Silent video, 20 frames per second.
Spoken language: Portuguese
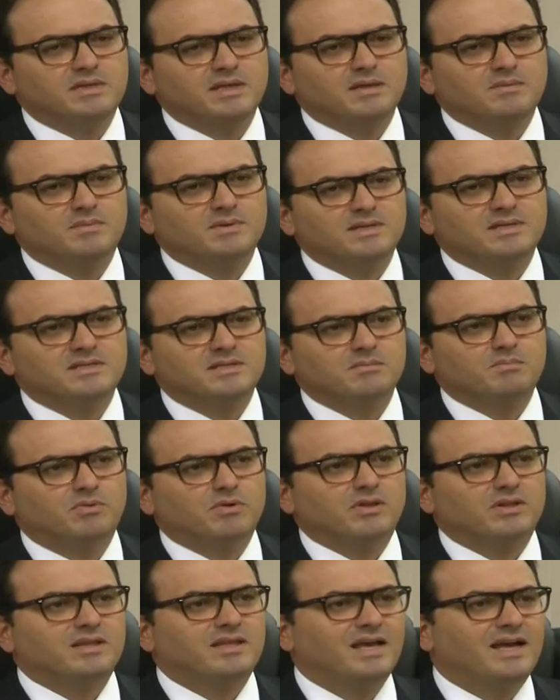mesmo tempo que se
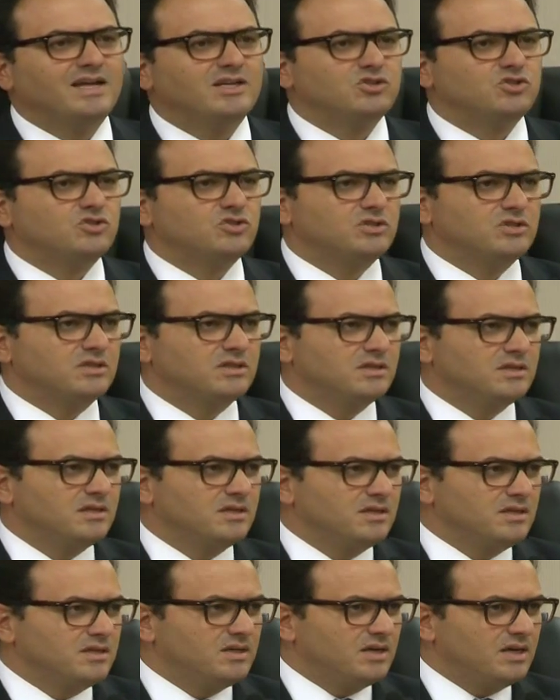protege
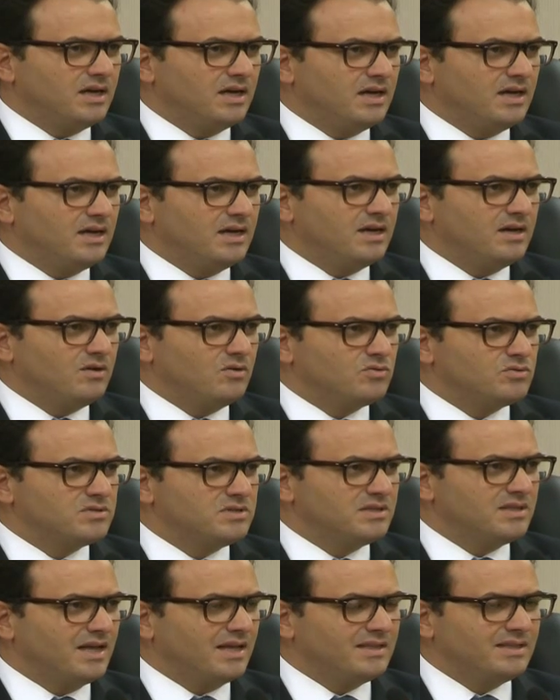eh,
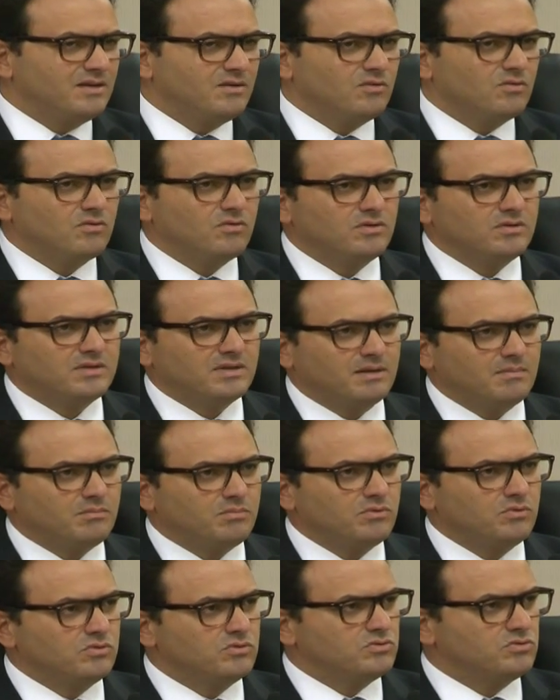o cidadão contra
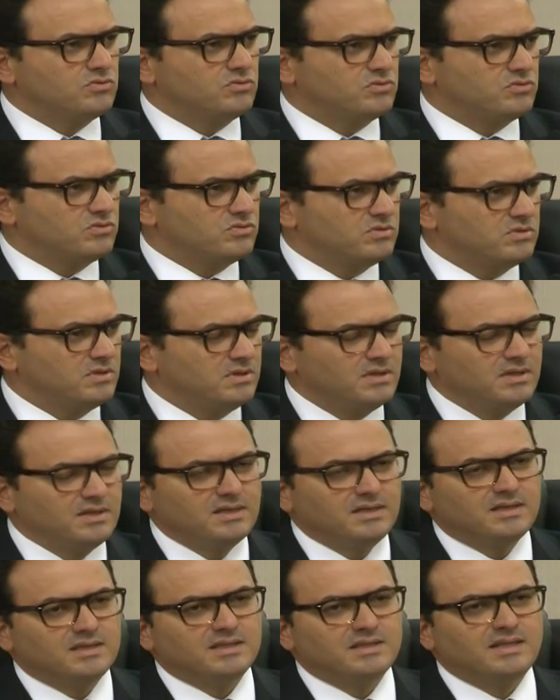abusos
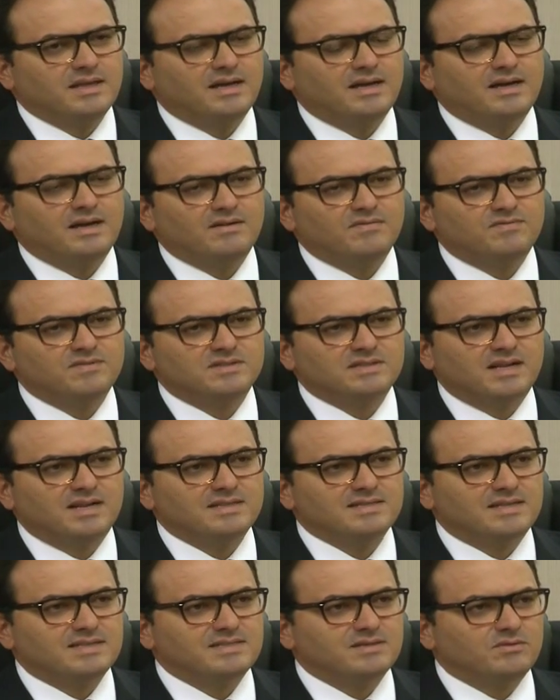da
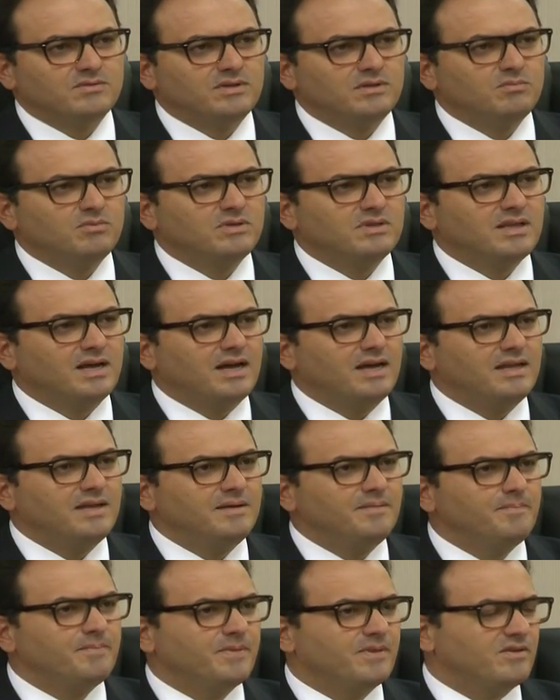fiscalização
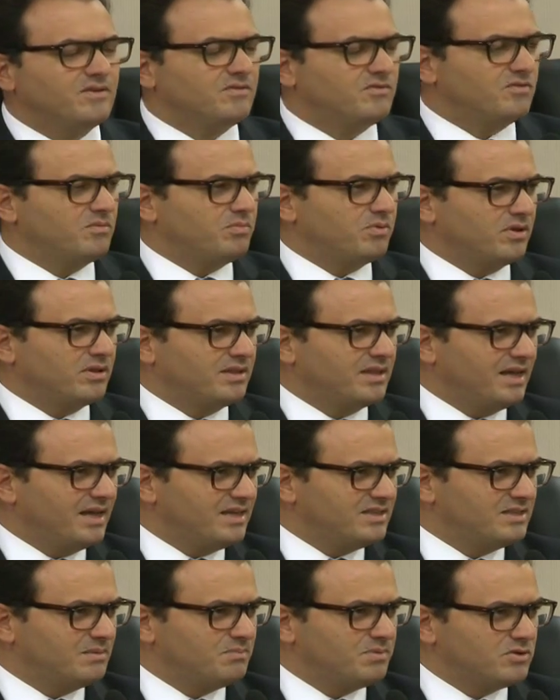tributária,
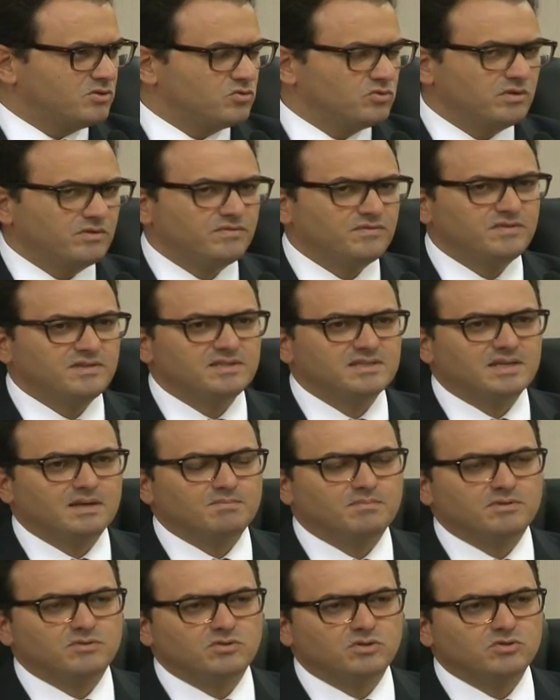protege a pessoa
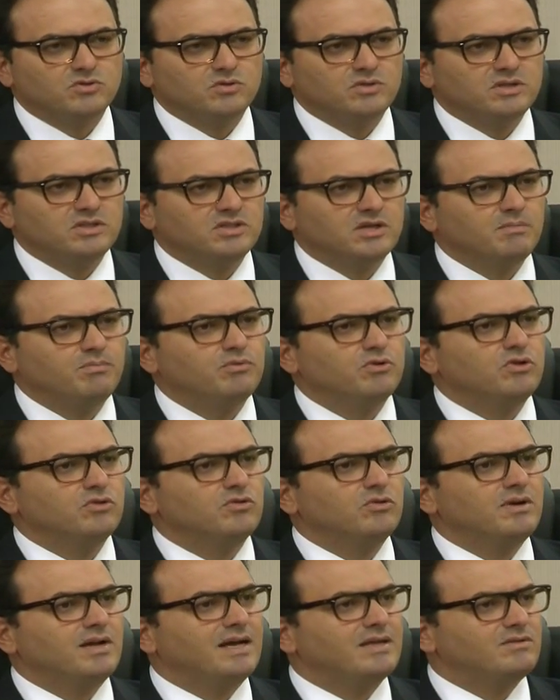física, a pessoa jurídica, por
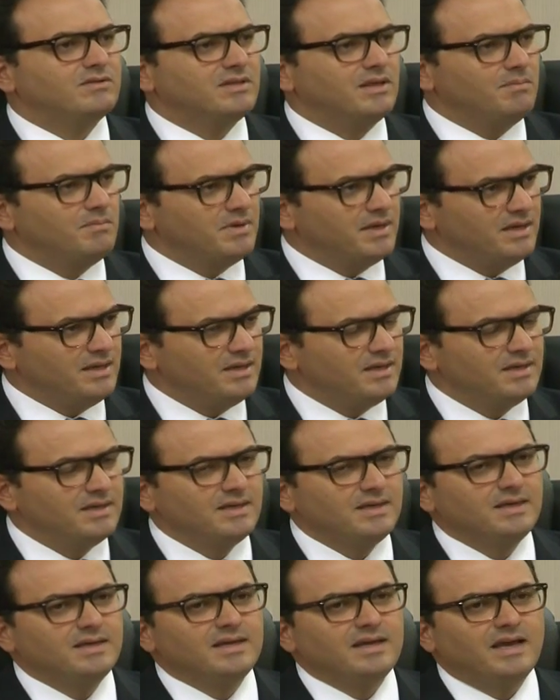outro lado também